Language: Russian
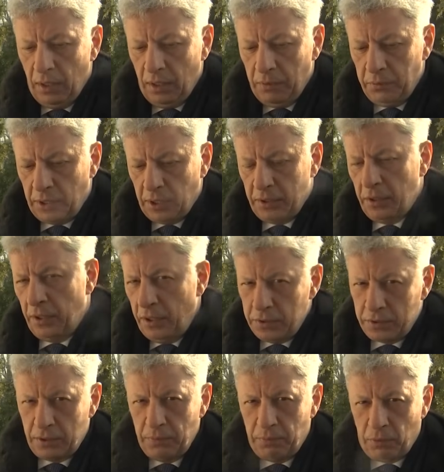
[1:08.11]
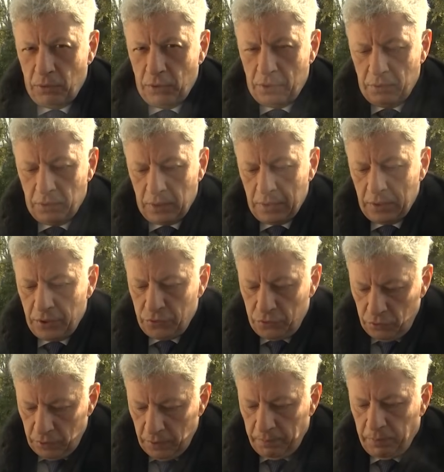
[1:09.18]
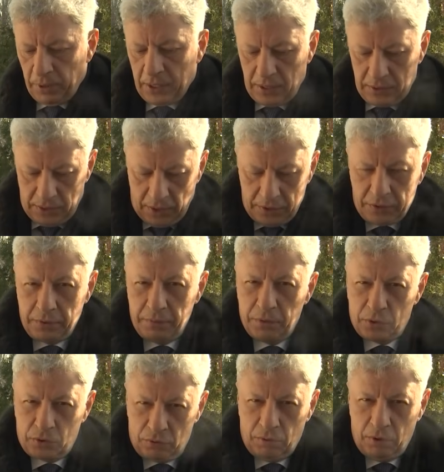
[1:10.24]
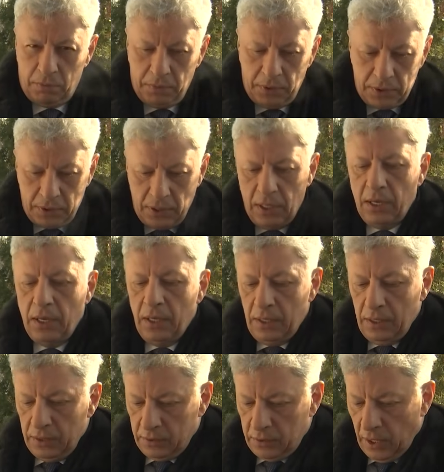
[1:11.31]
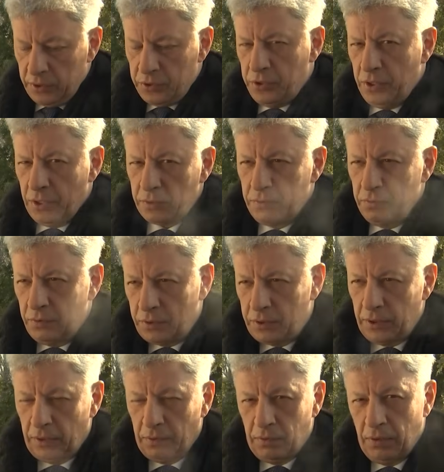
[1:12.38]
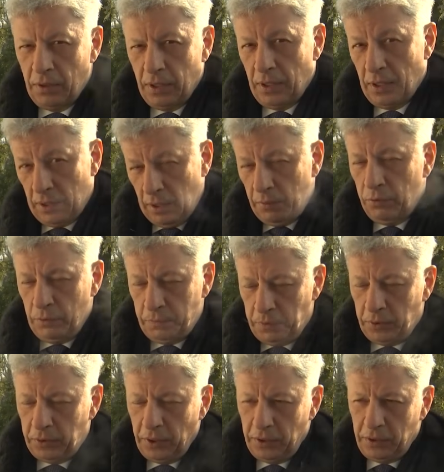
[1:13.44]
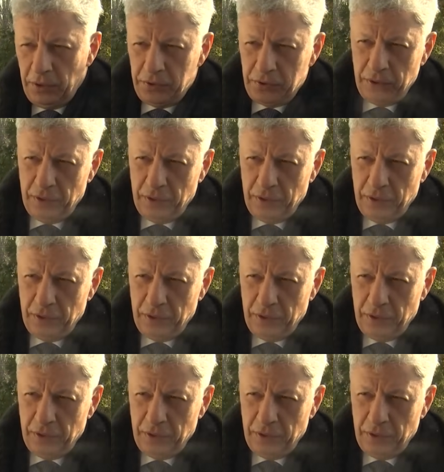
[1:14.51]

И мы категорически против этого. Надо людям показать себестоимость и дать честную цену. И она будет под 3000